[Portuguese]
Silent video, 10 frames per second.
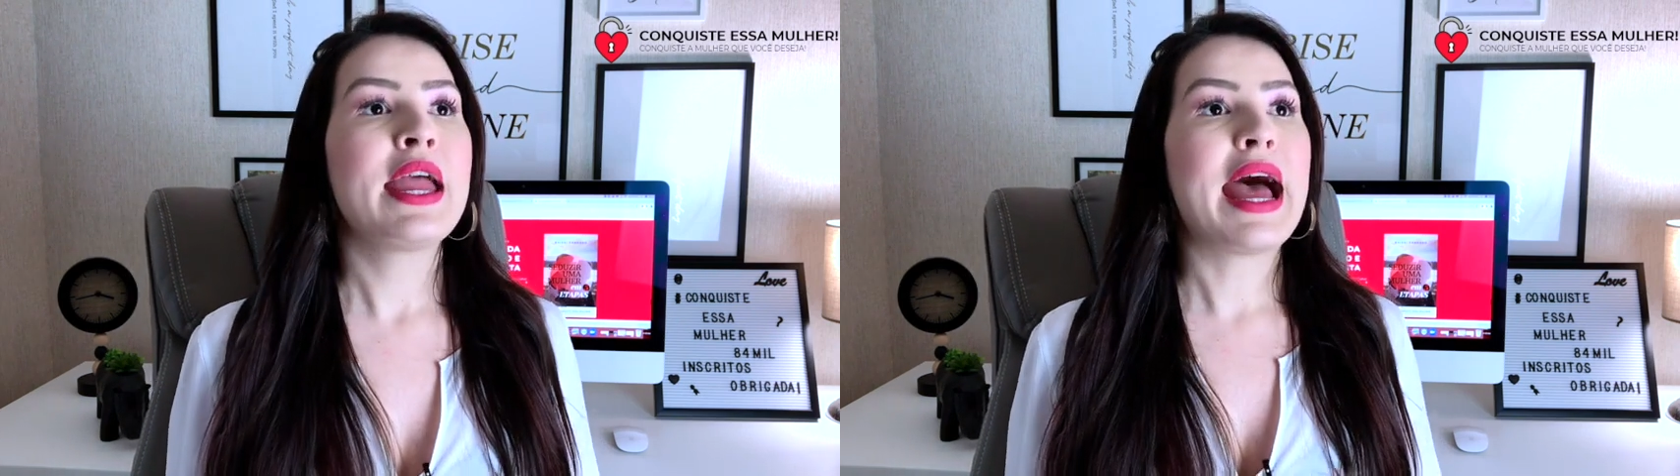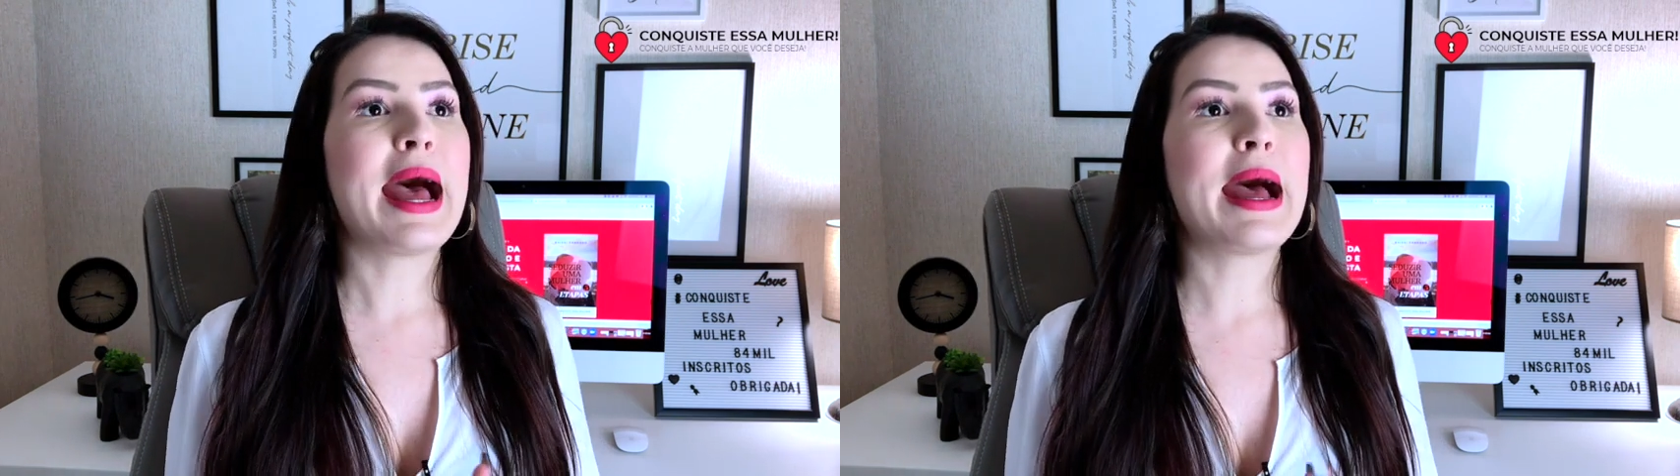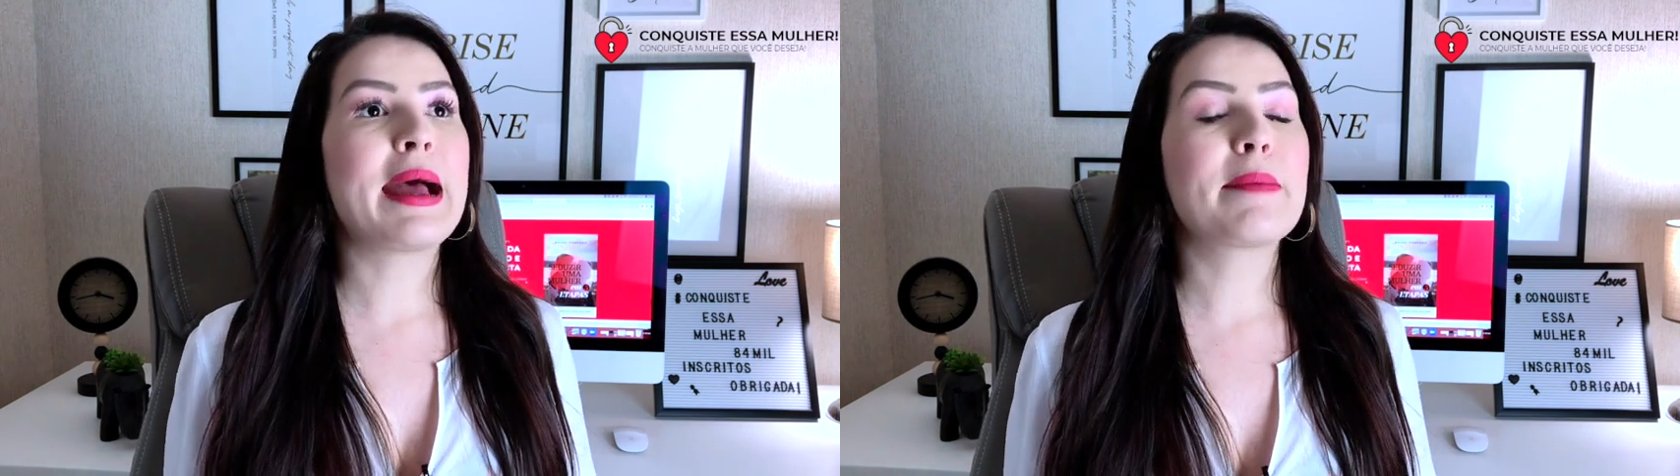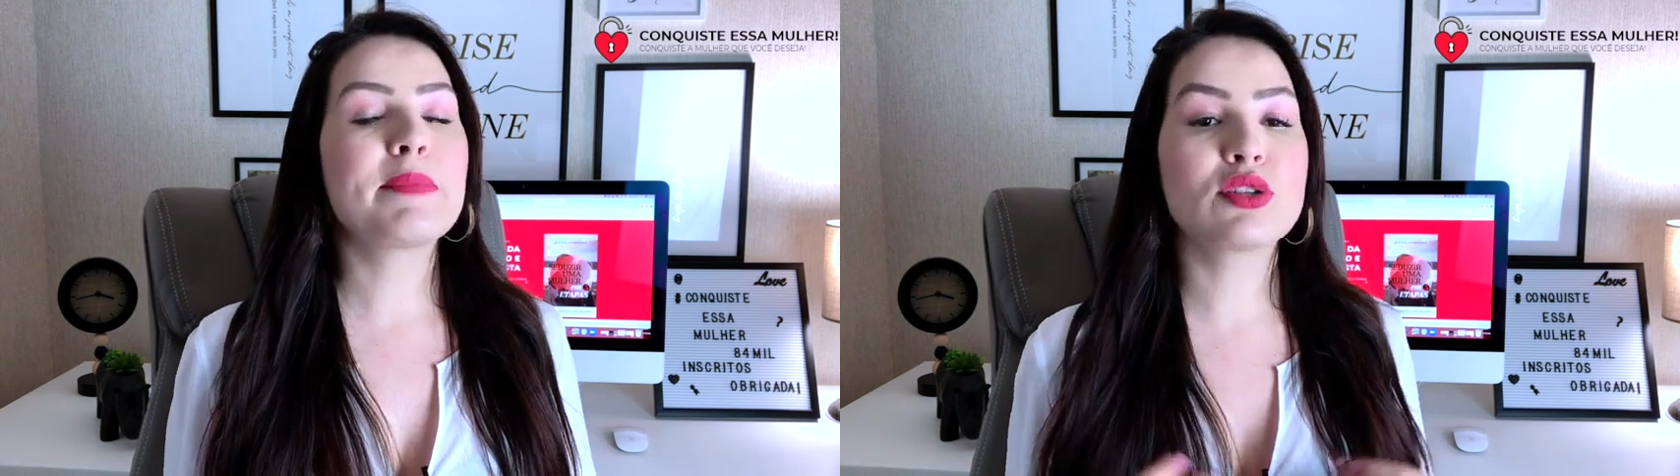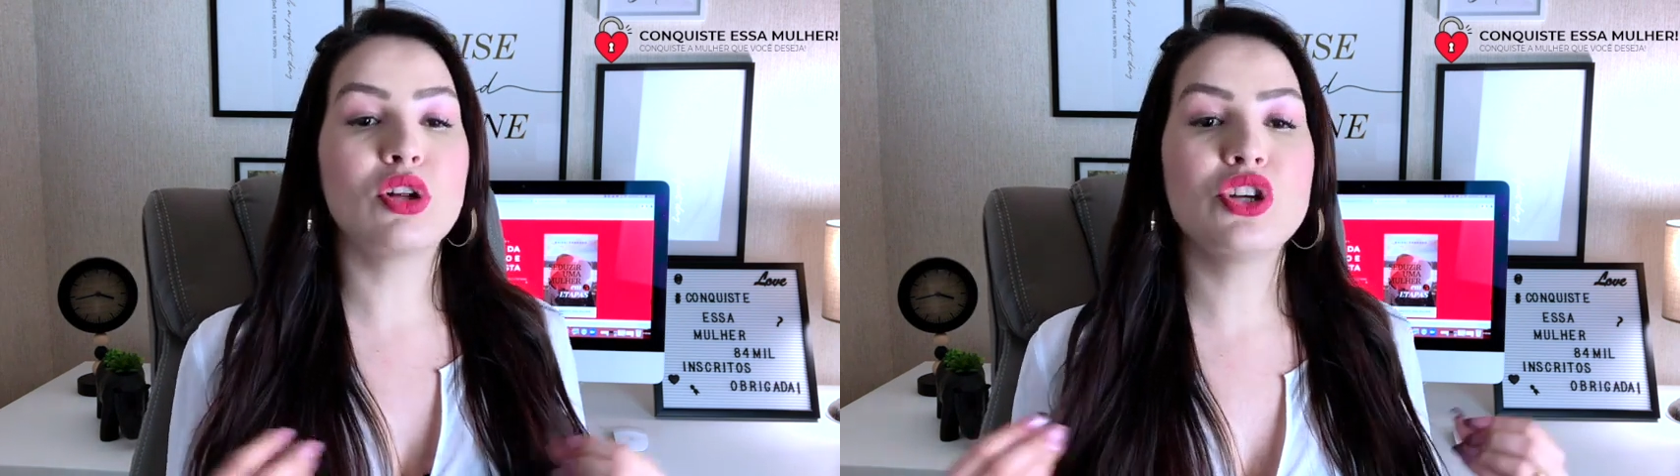A
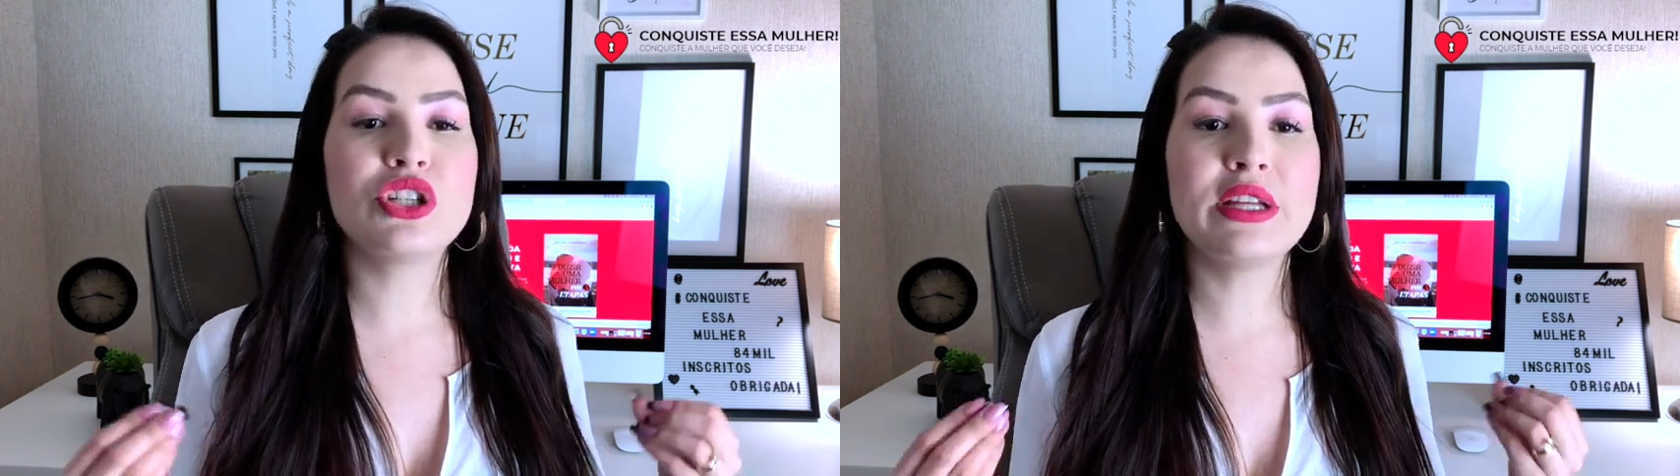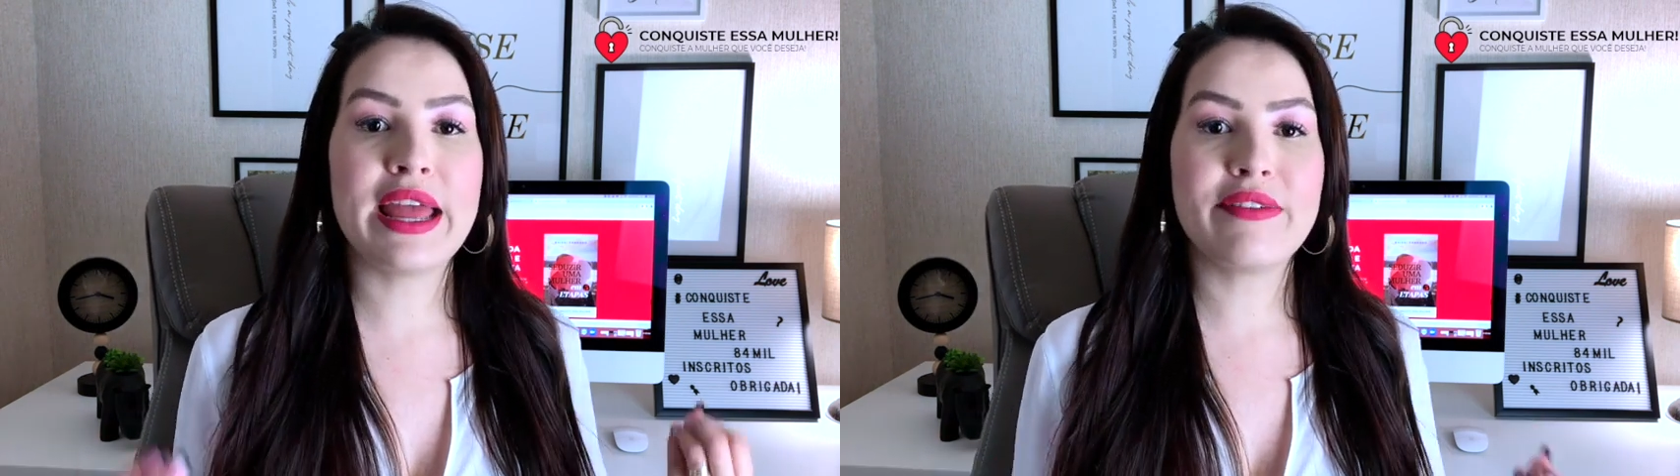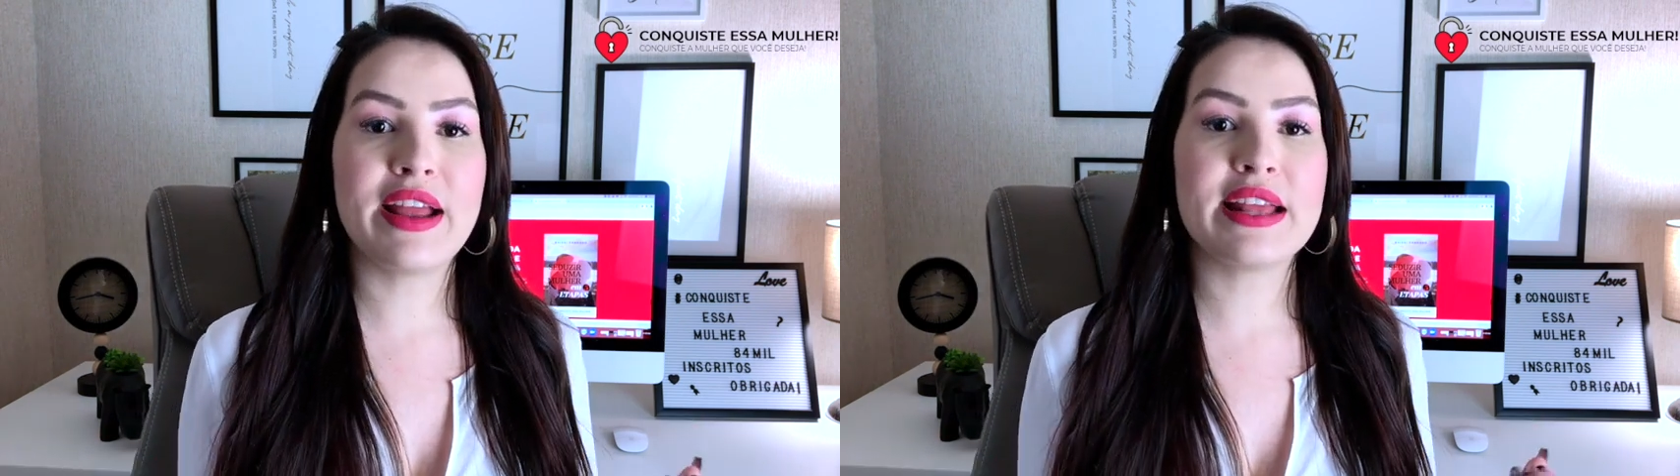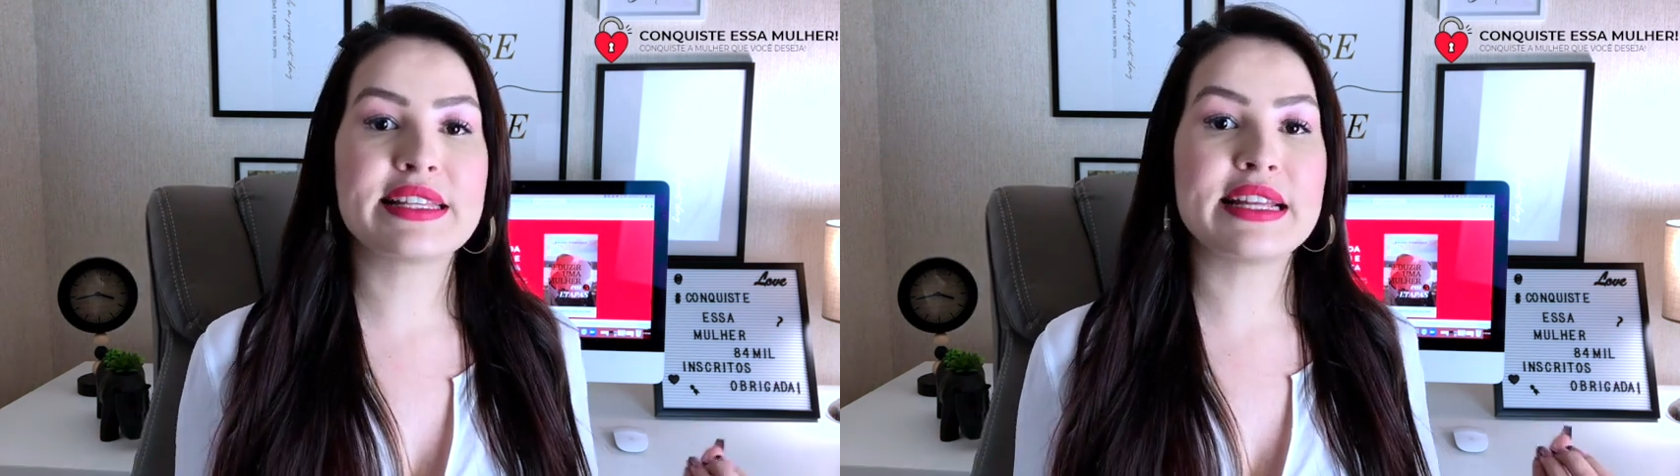psicologia reversa,